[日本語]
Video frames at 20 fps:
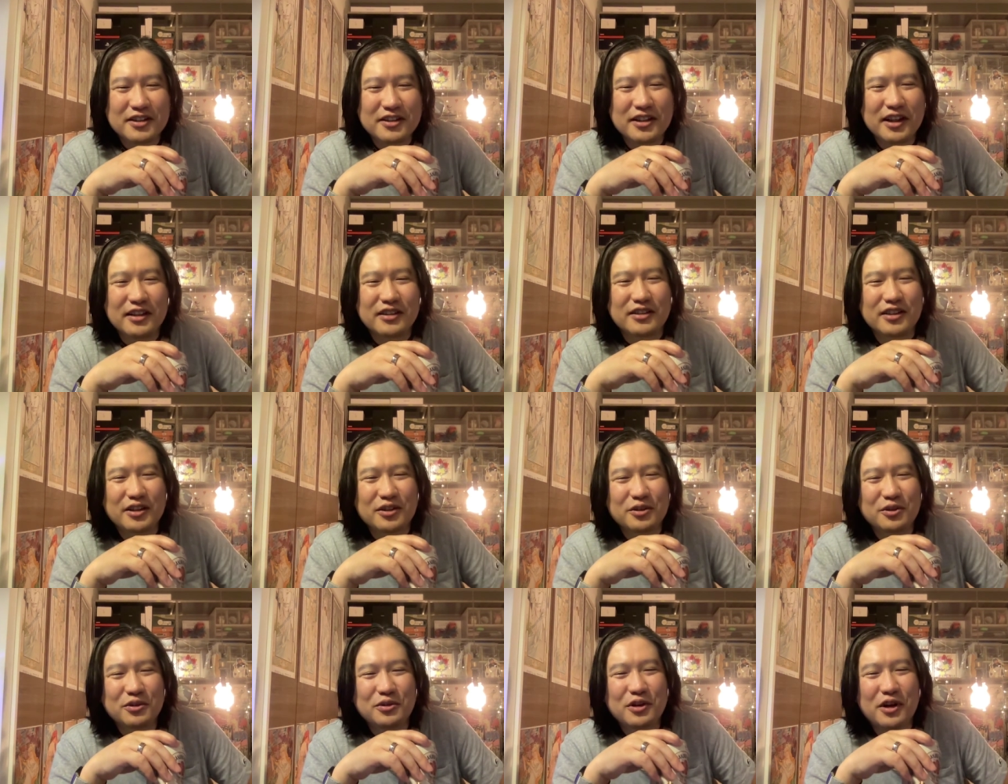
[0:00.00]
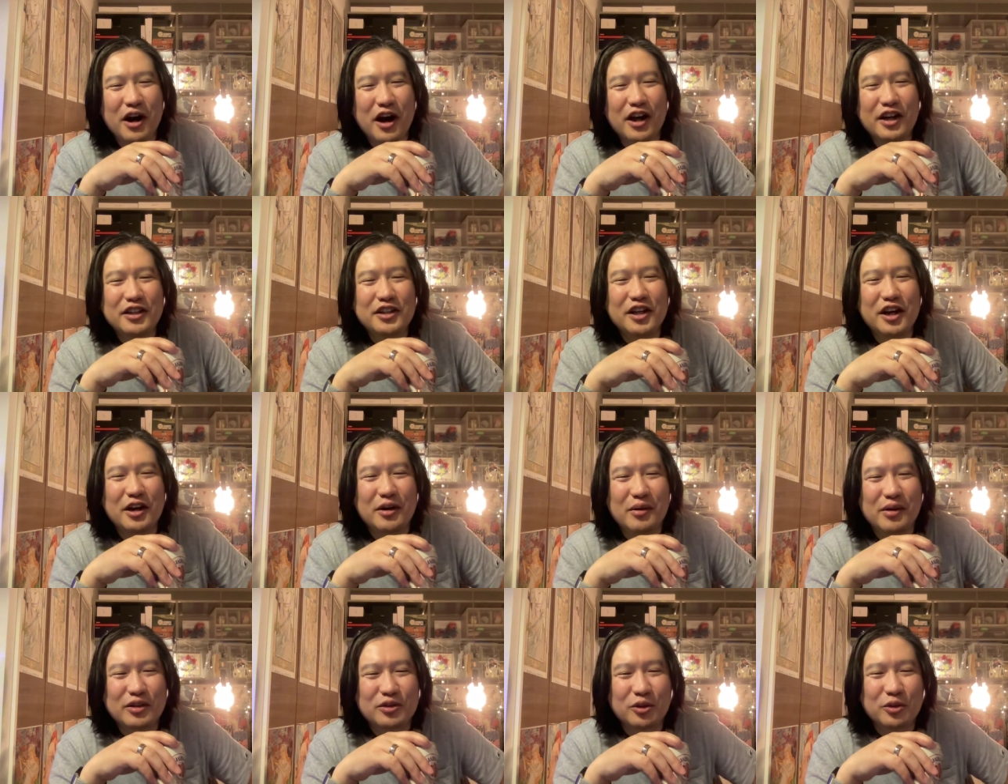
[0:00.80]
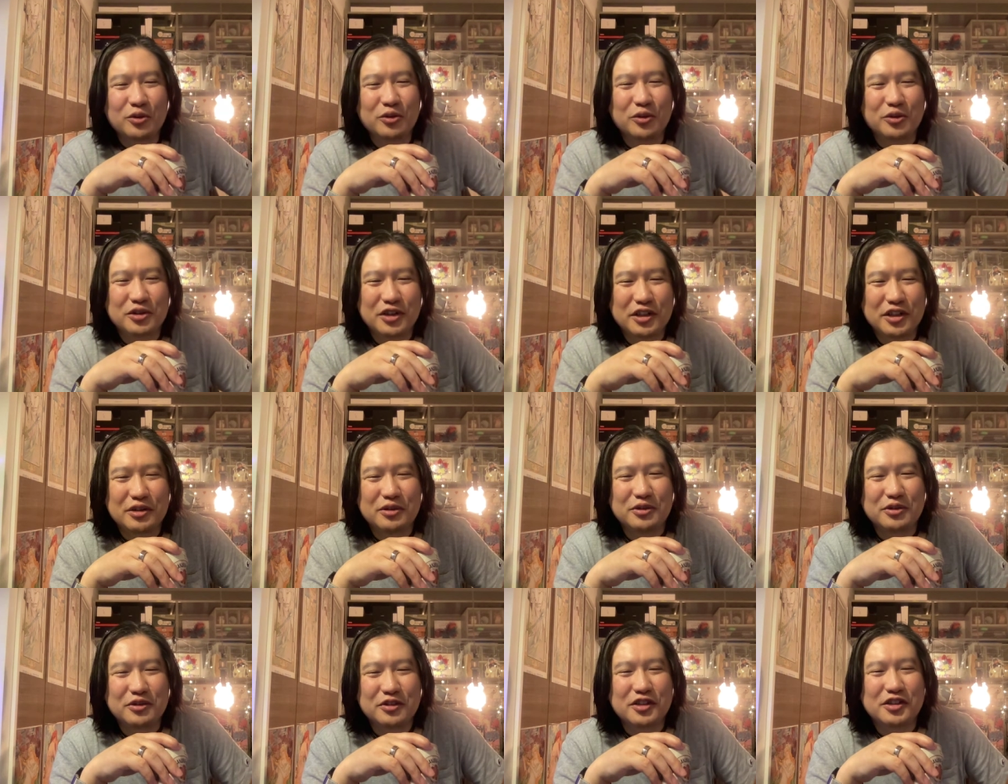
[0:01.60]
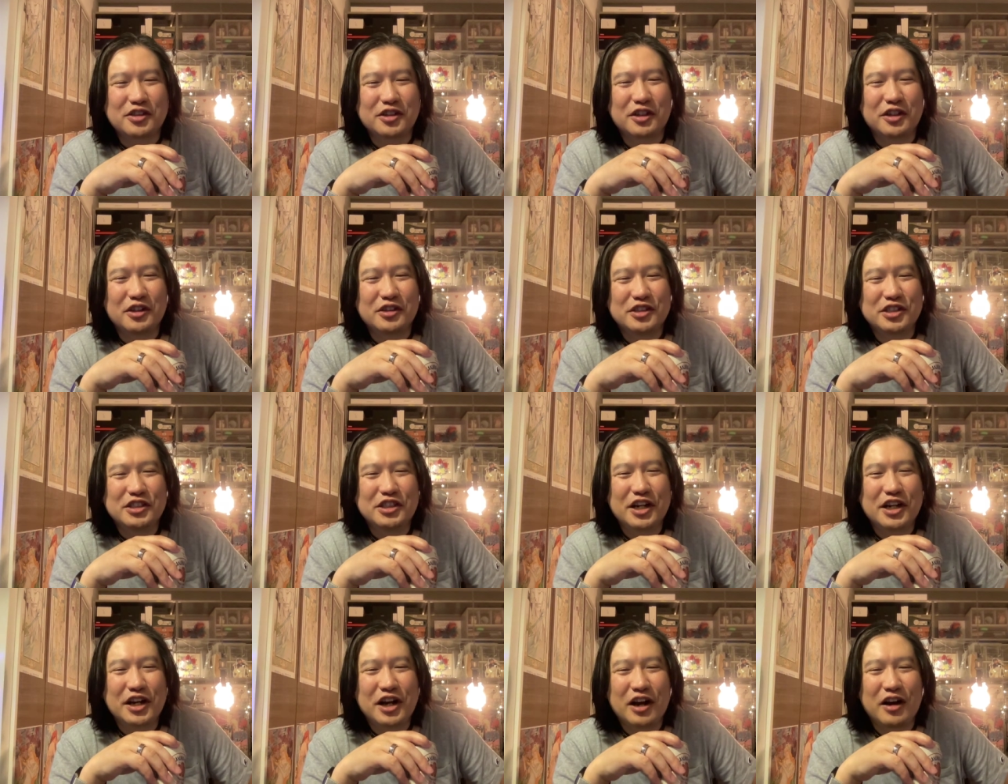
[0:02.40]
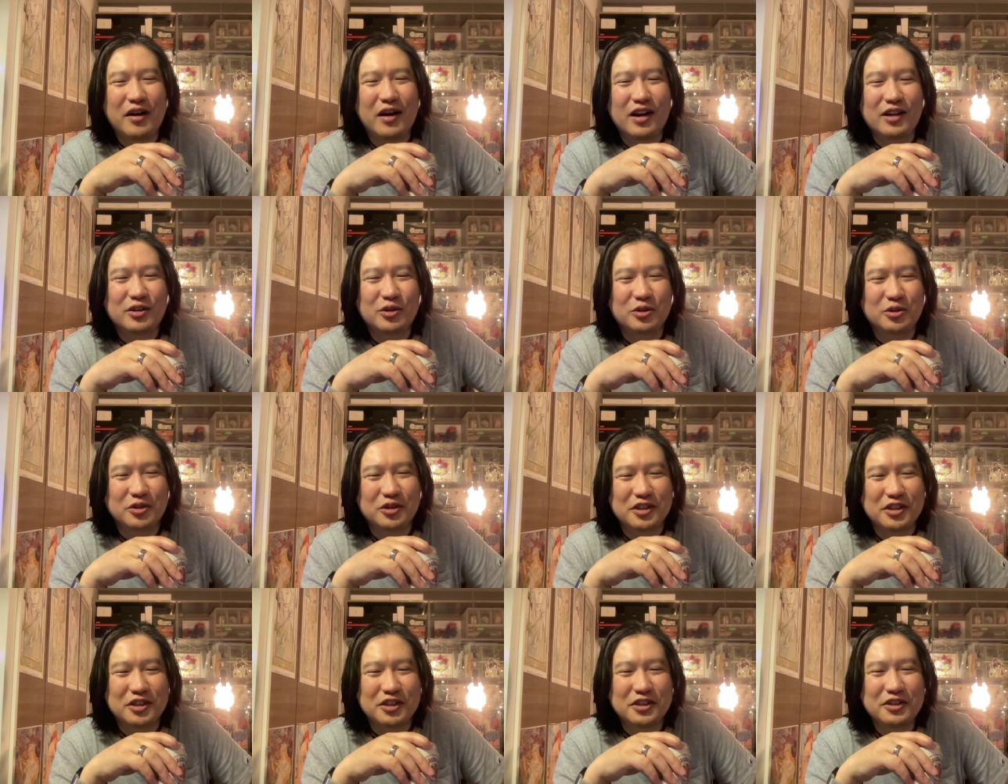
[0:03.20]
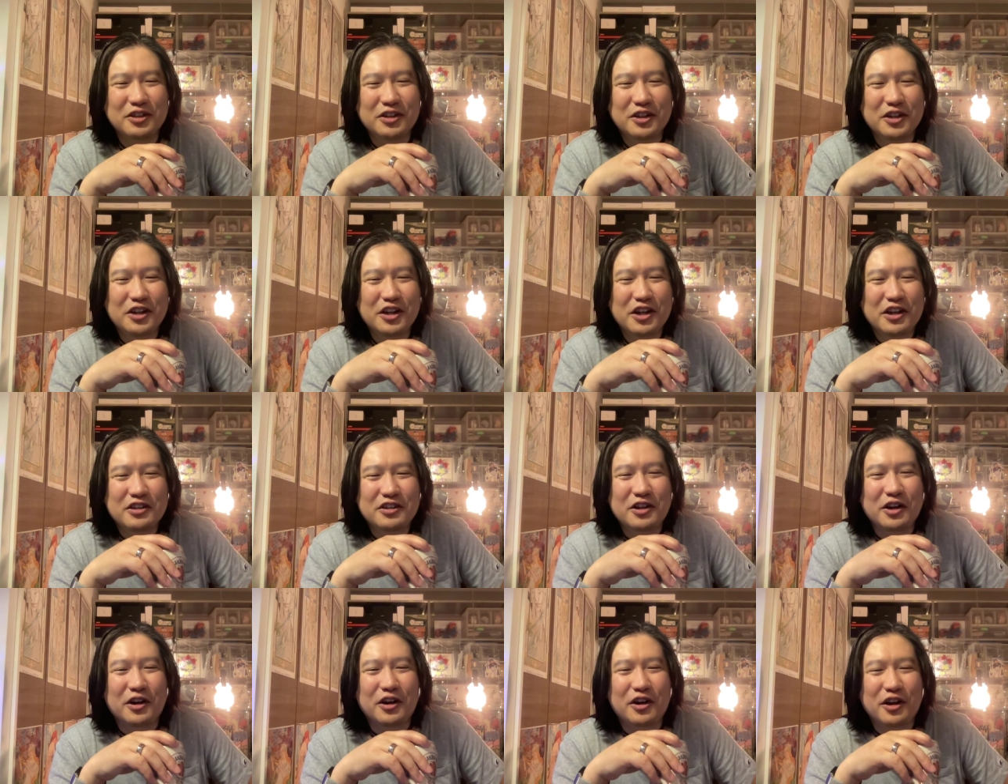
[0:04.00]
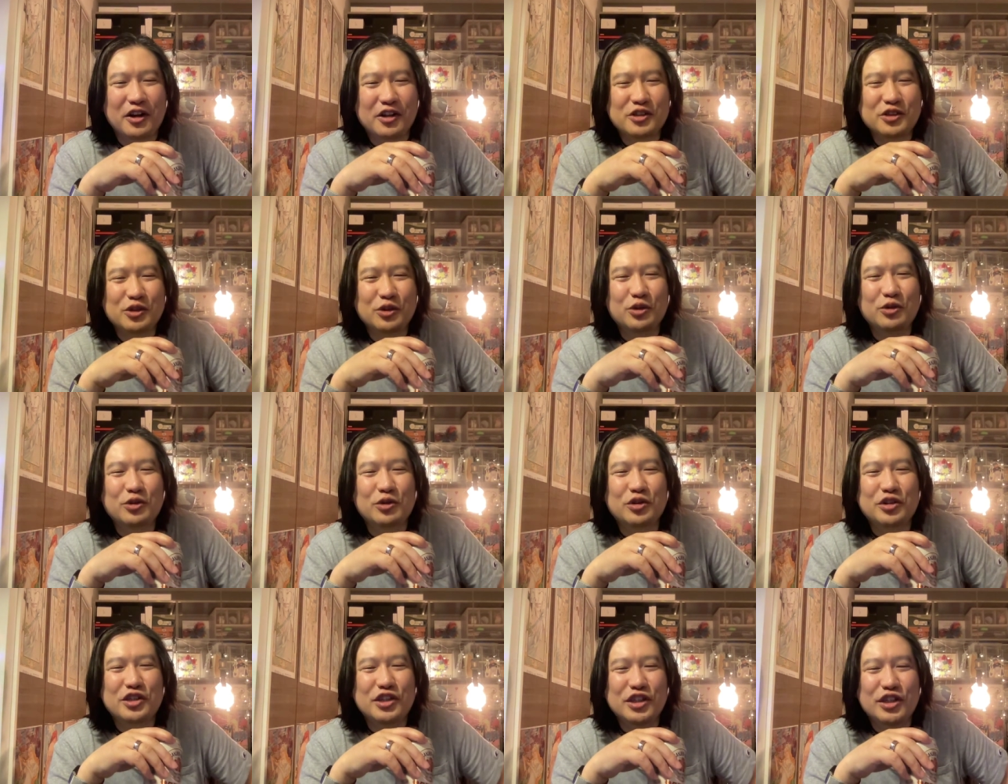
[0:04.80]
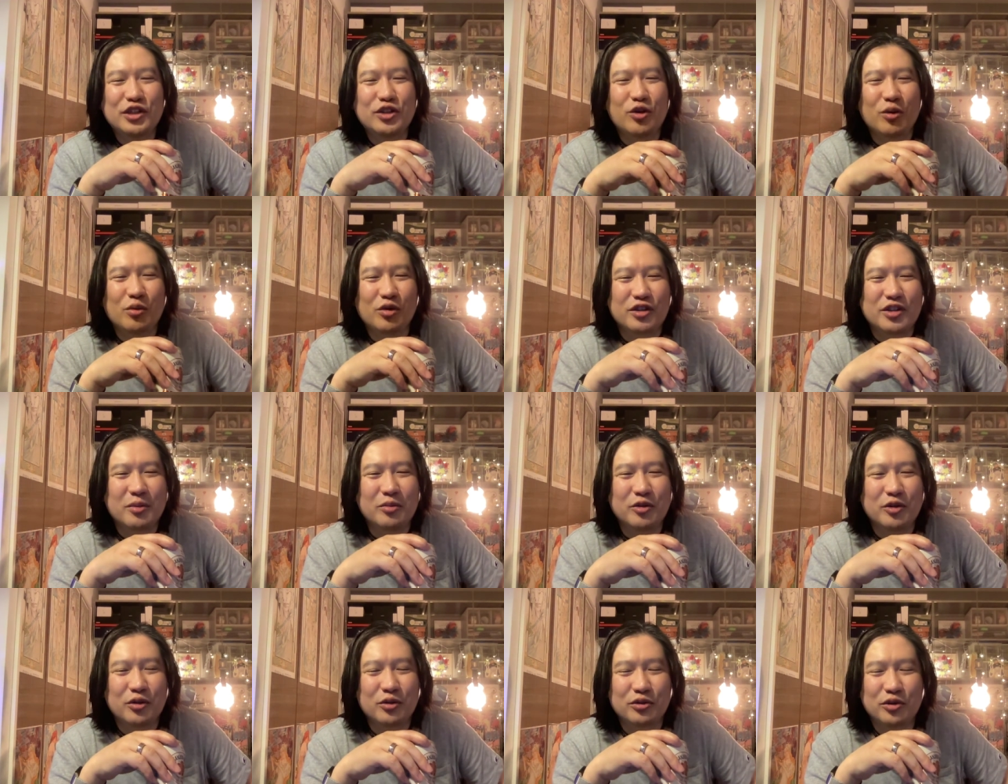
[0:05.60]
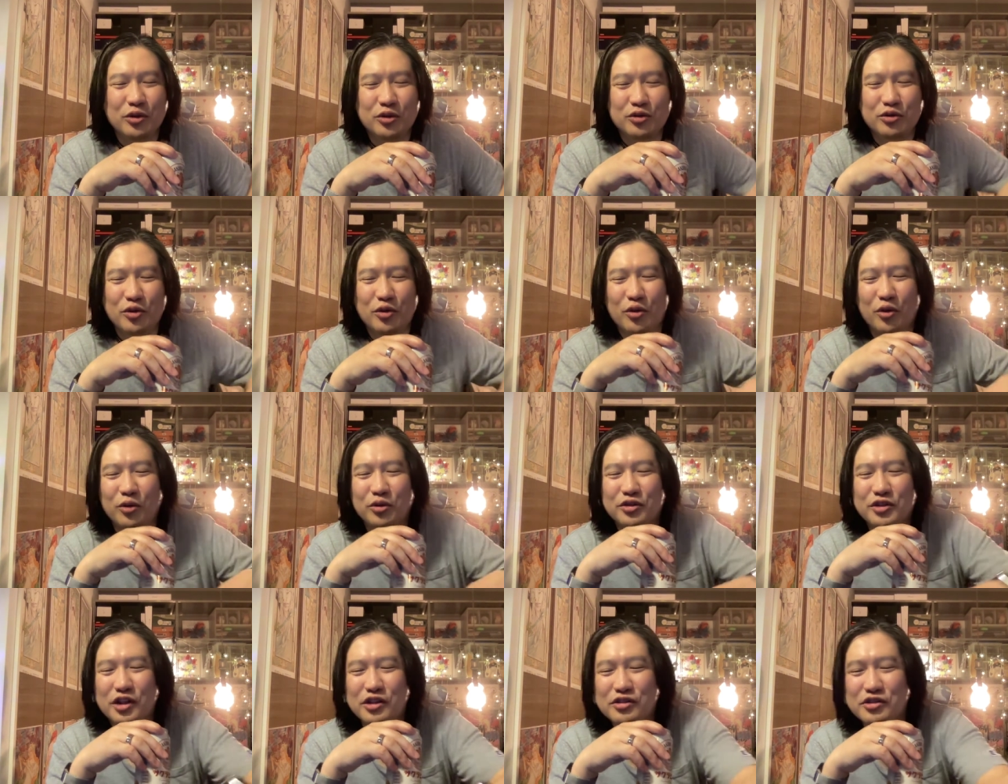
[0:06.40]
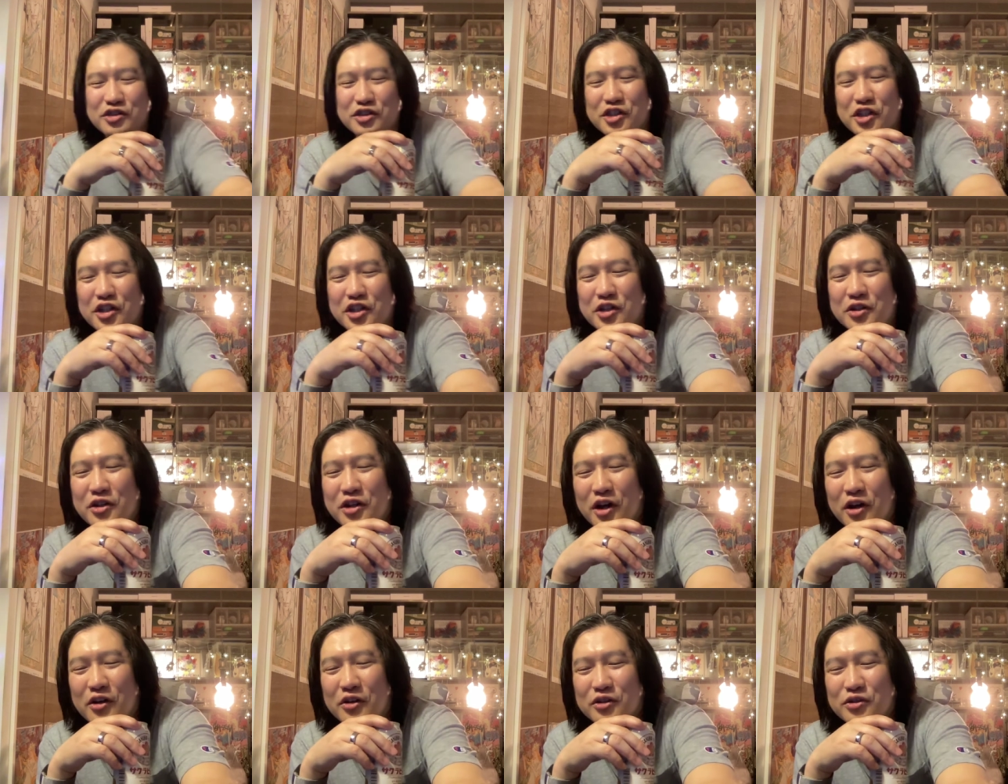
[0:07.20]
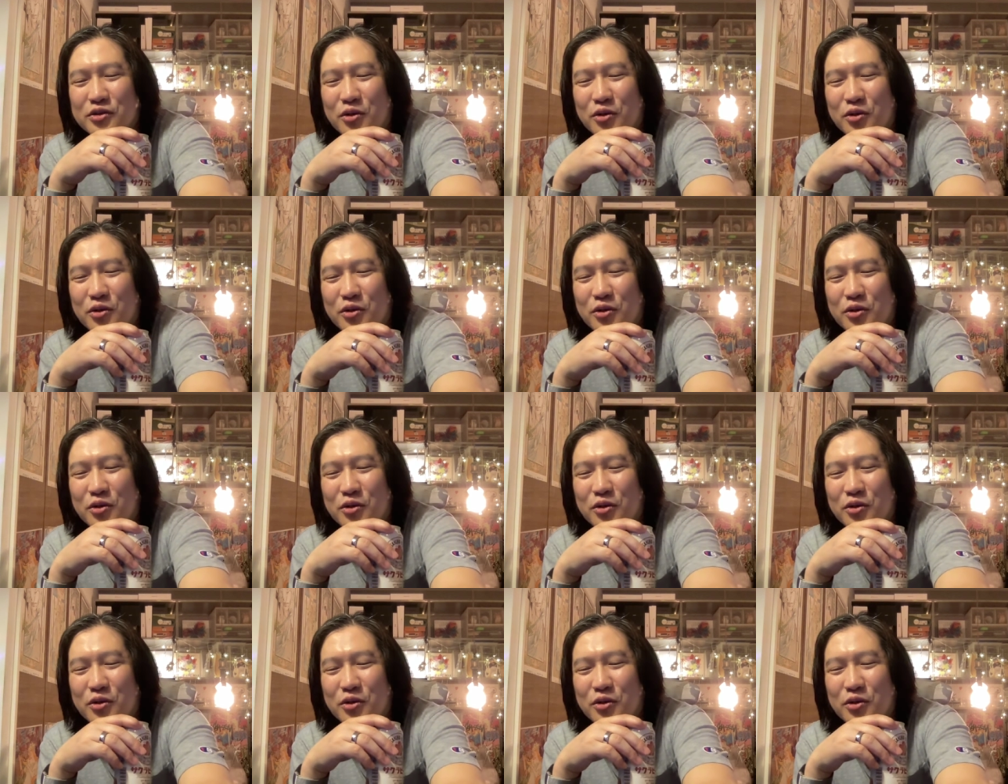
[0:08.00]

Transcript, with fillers: だってアイデアはどんどん出てくるんですから時代が変わることにだからその時いいと思ったものをどんどんコンテンツしていきか